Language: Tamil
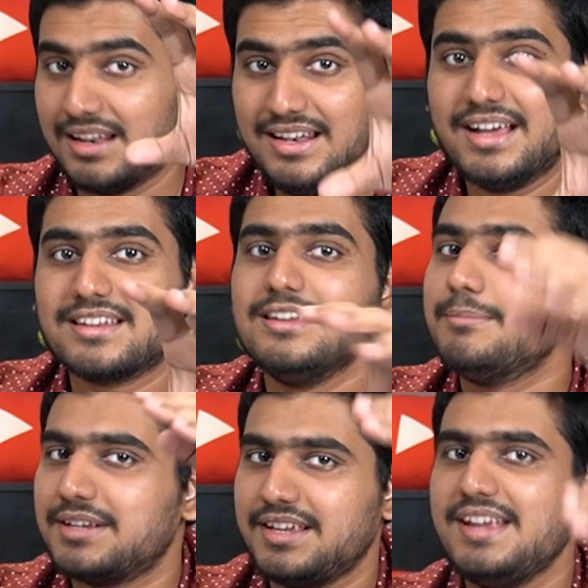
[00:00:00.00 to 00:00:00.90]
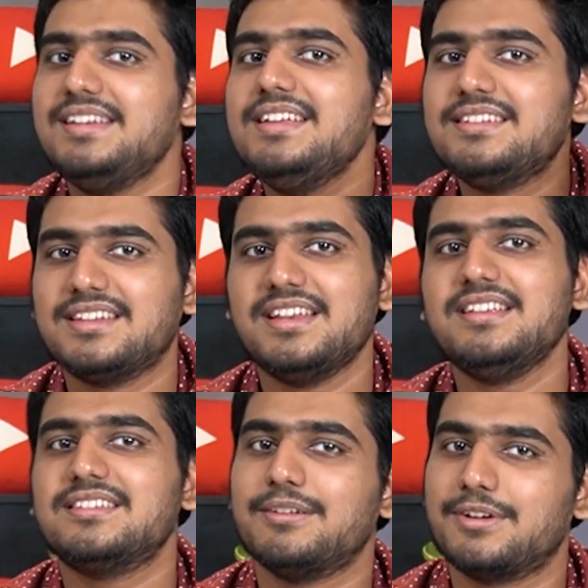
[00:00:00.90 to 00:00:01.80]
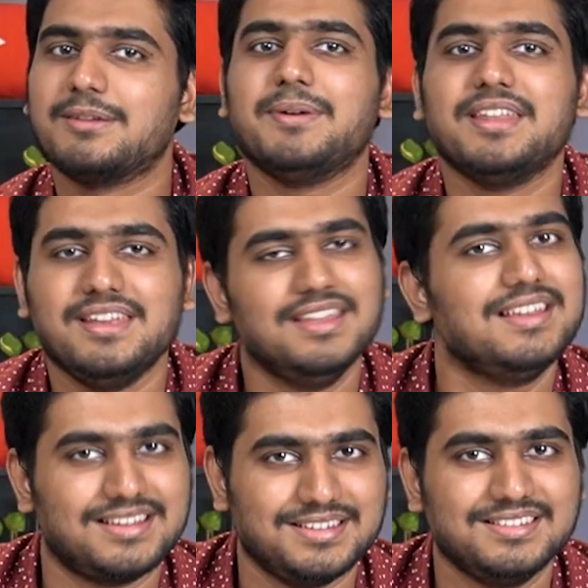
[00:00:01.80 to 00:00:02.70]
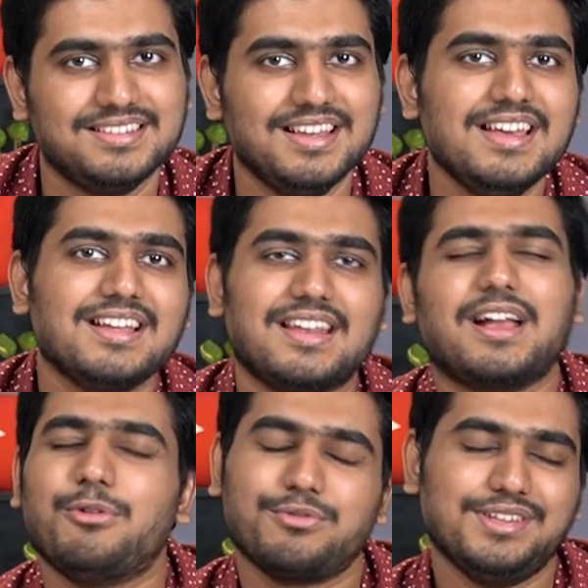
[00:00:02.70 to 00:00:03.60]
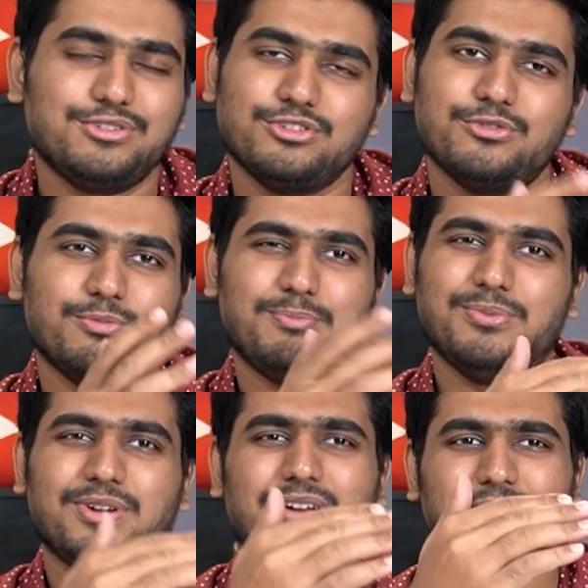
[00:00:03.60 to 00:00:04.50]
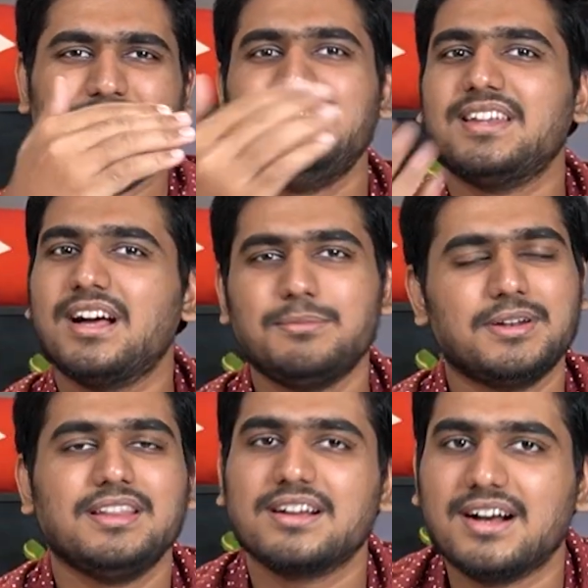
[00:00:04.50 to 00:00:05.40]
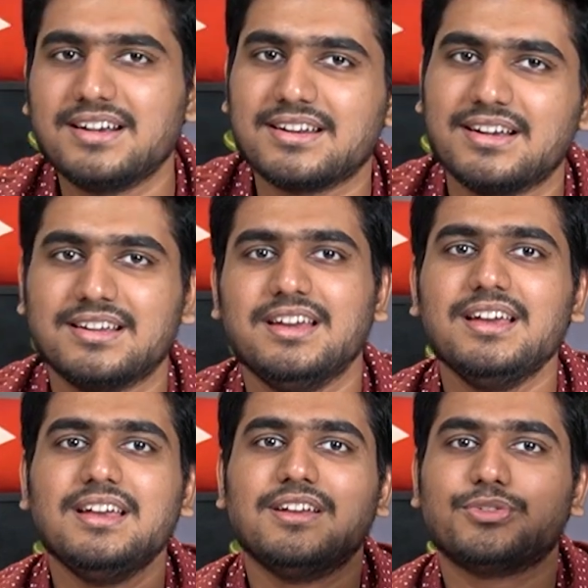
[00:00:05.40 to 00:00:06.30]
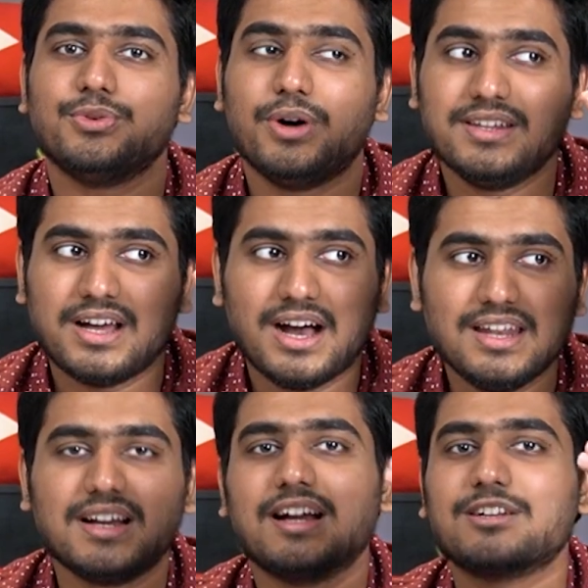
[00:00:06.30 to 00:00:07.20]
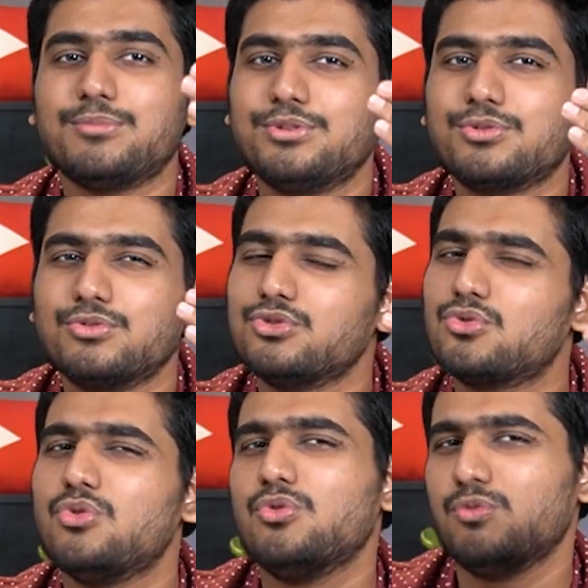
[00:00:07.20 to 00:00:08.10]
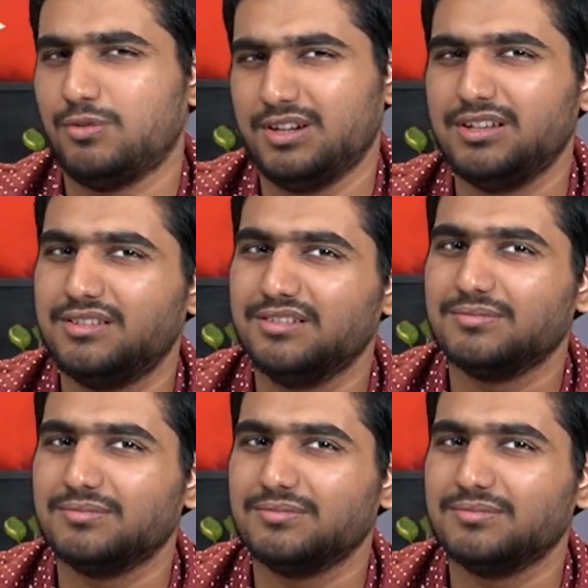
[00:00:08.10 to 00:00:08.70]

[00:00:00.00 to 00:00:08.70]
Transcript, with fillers: நல்லா இருக்குது பட் எயிட்டிஸ் நைன்டிஸில் வர மாதிரி இருக்குது லைக் அவர் வந்து கொஞ்சம் வயசான ஆள் மாதிரி தான் காட்டுறாங்க ஸோ அந்த ஆளை காட்டும்போது கொஞ்சம் கோவம் வருது